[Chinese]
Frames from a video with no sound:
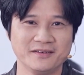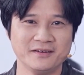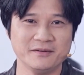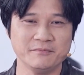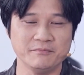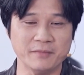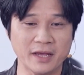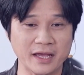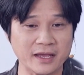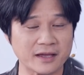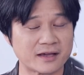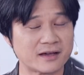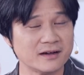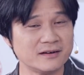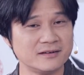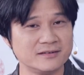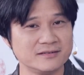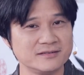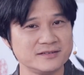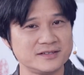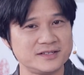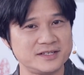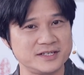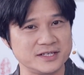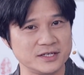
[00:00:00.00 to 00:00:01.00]
每个
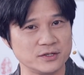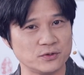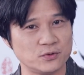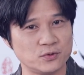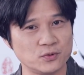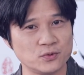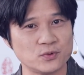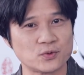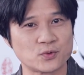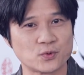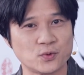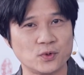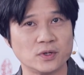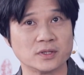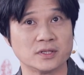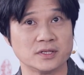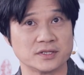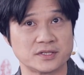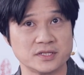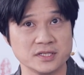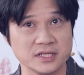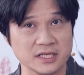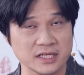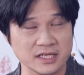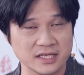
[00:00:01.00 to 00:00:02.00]
人几乎过的
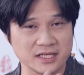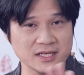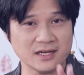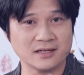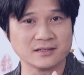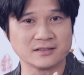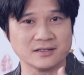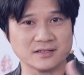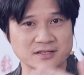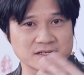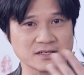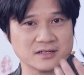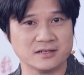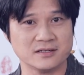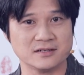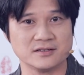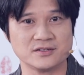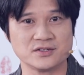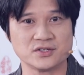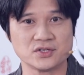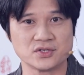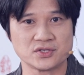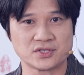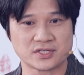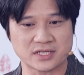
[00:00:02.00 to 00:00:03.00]
是一样的这个，
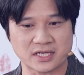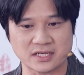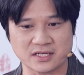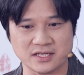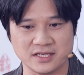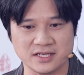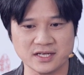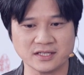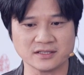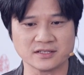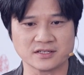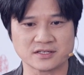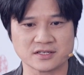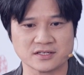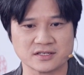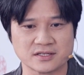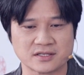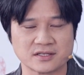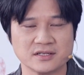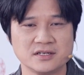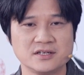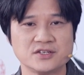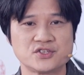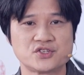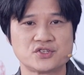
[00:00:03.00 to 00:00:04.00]
在一样的这
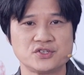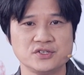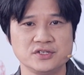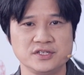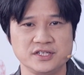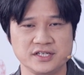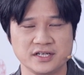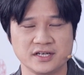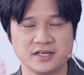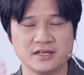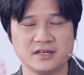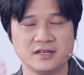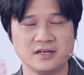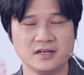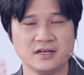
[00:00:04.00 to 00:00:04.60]
世界，